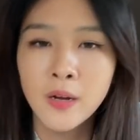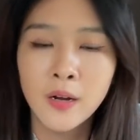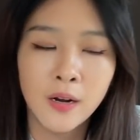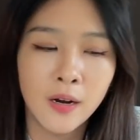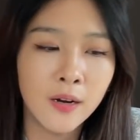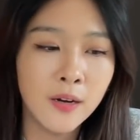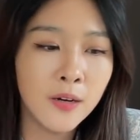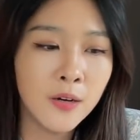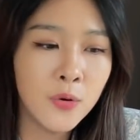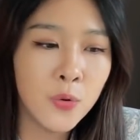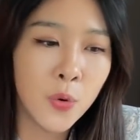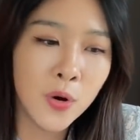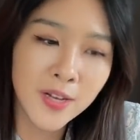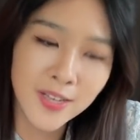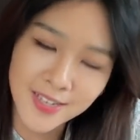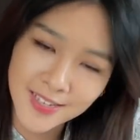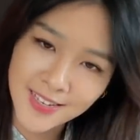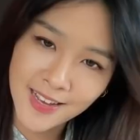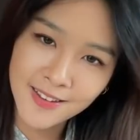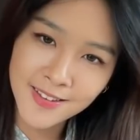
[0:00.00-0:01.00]
而我
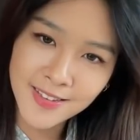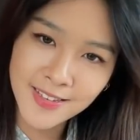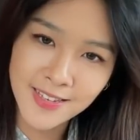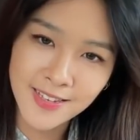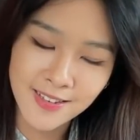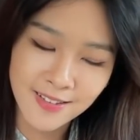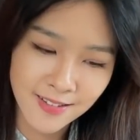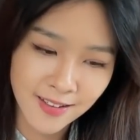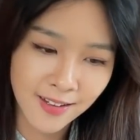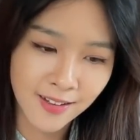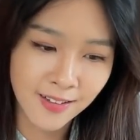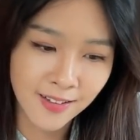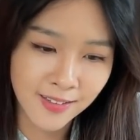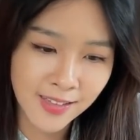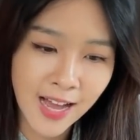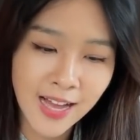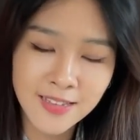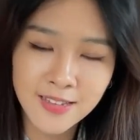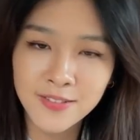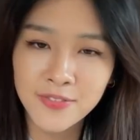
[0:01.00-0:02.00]
也相信，
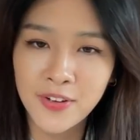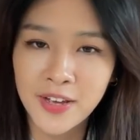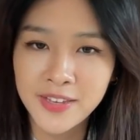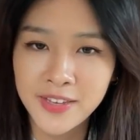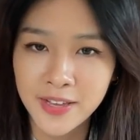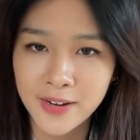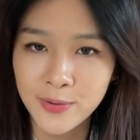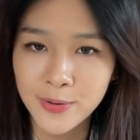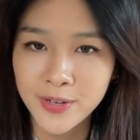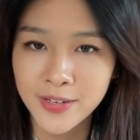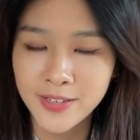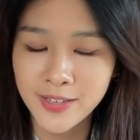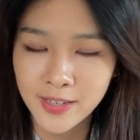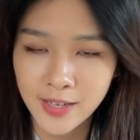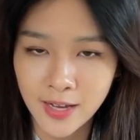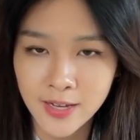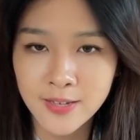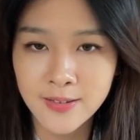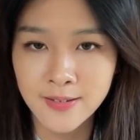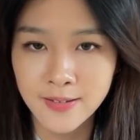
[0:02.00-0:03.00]
她这番言论应
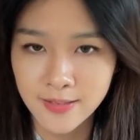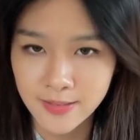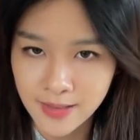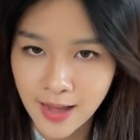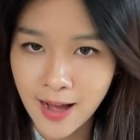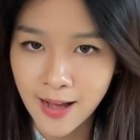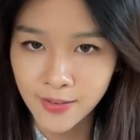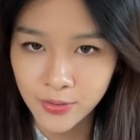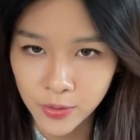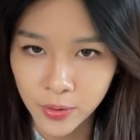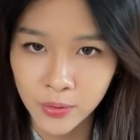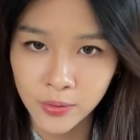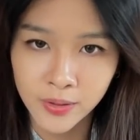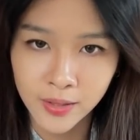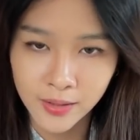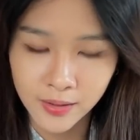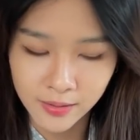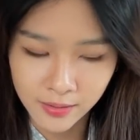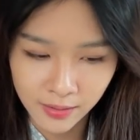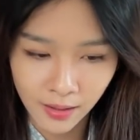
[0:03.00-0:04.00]
该是打动
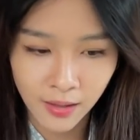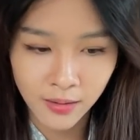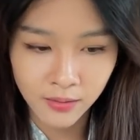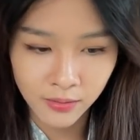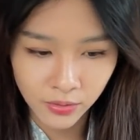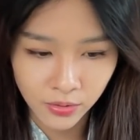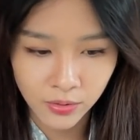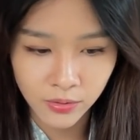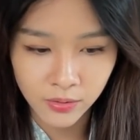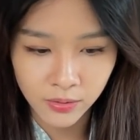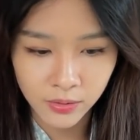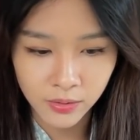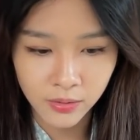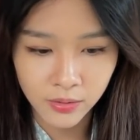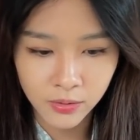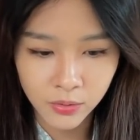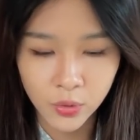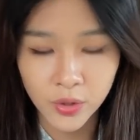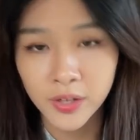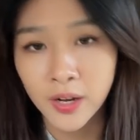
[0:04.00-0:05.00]
了当时
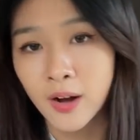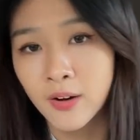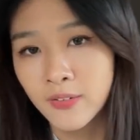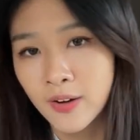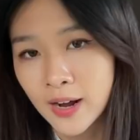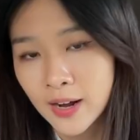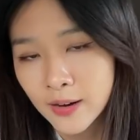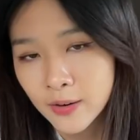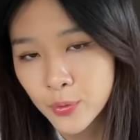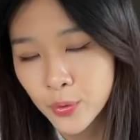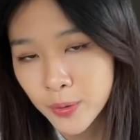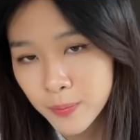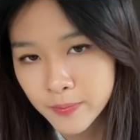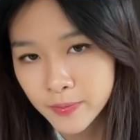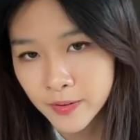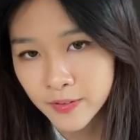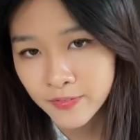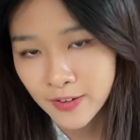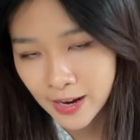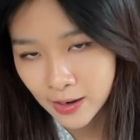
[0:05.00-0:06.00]
的最高法院
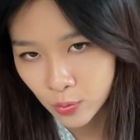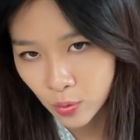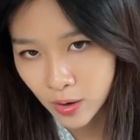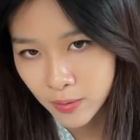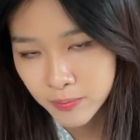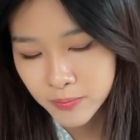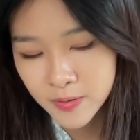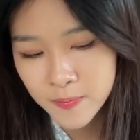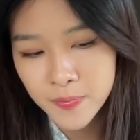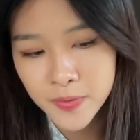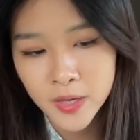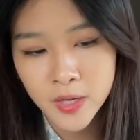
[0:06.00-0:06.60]
的法官们，